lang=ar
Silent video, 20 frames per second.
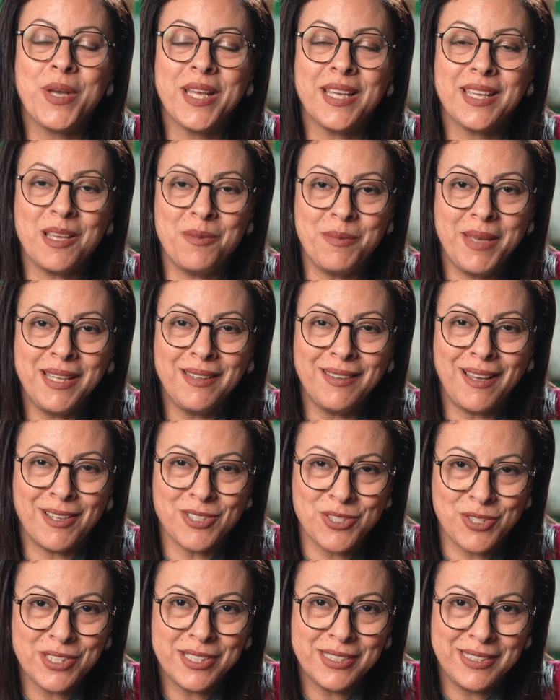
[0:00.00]
وكمان
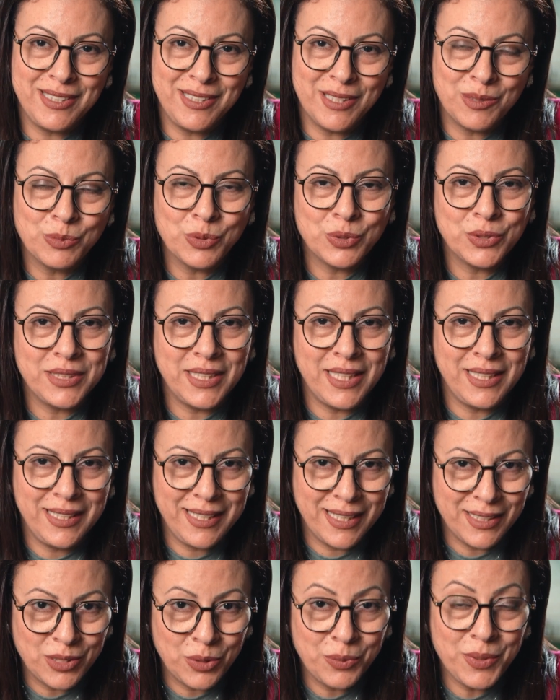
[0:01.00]
عصاره الليمون
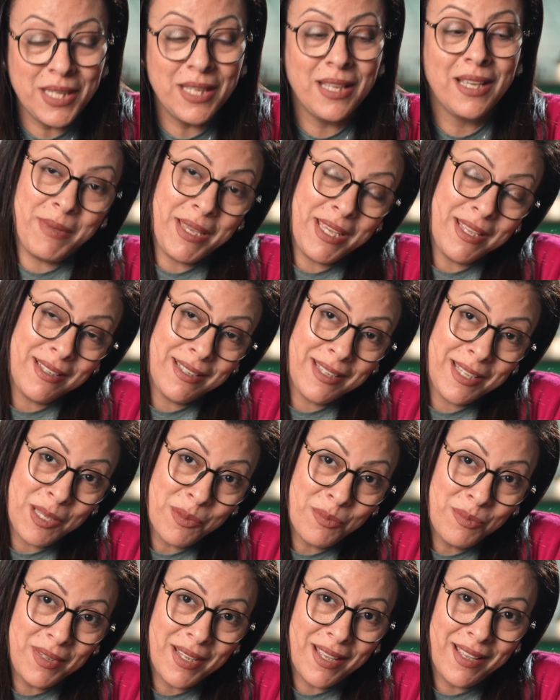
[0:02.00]
اليدوي كمان
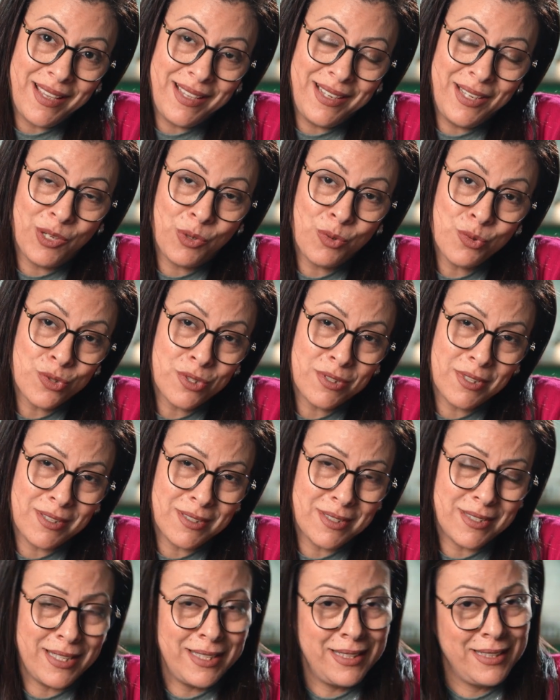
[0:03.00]
جبنا
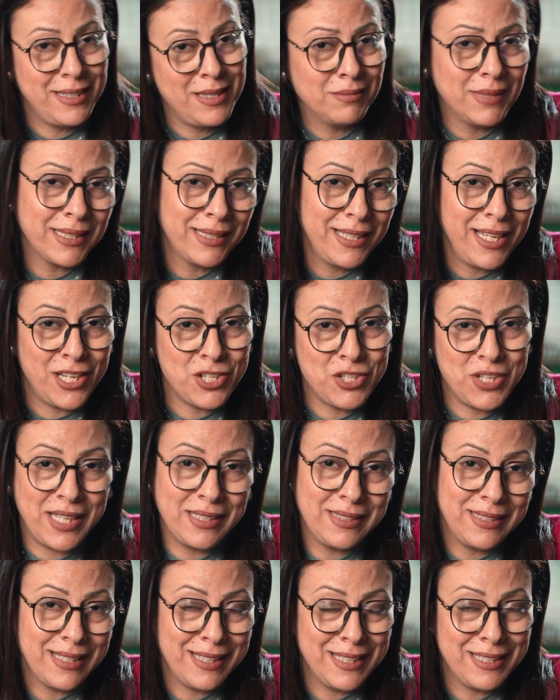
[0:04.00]
الكوستر اللي ما طلعش
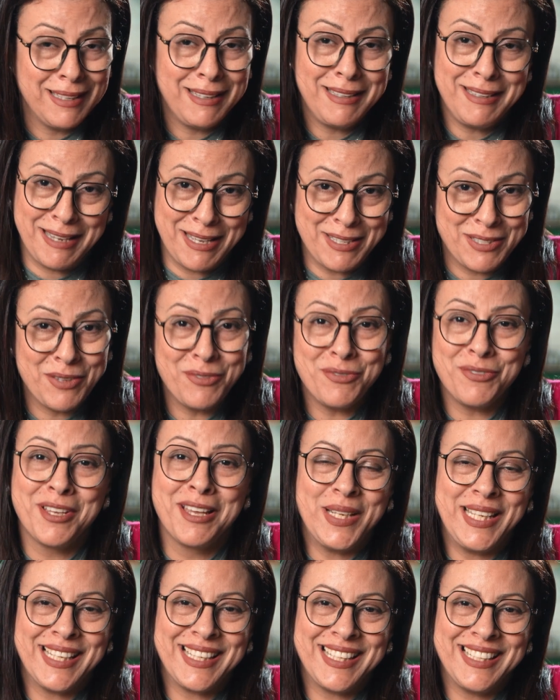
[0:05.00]
قد كده للاسف
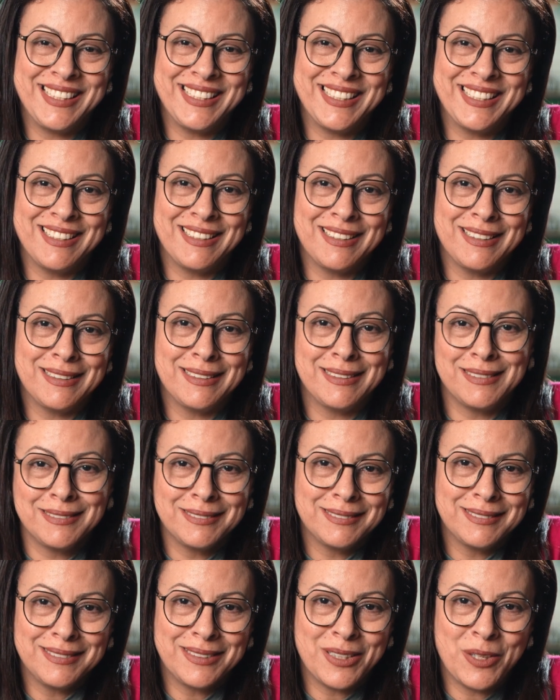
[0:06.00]
ولكن آه،
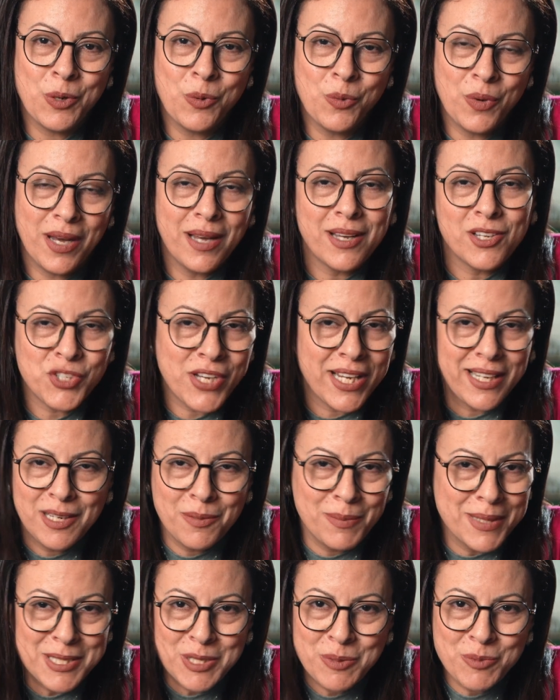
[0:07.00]
هو
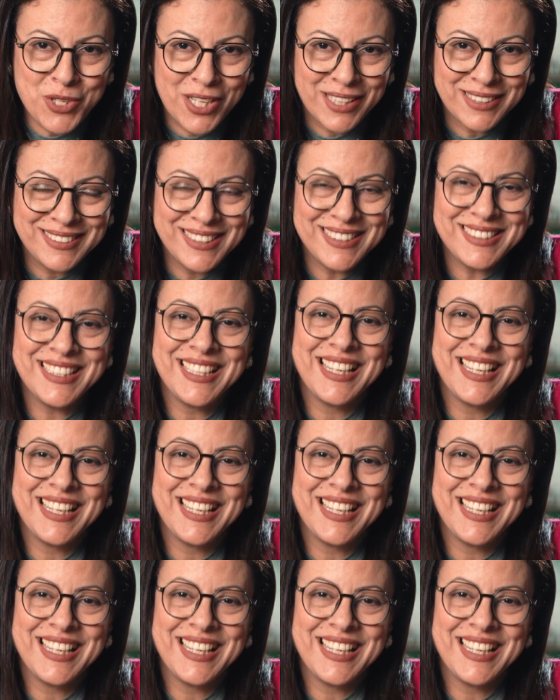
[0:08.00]
شكل بس مش اكتر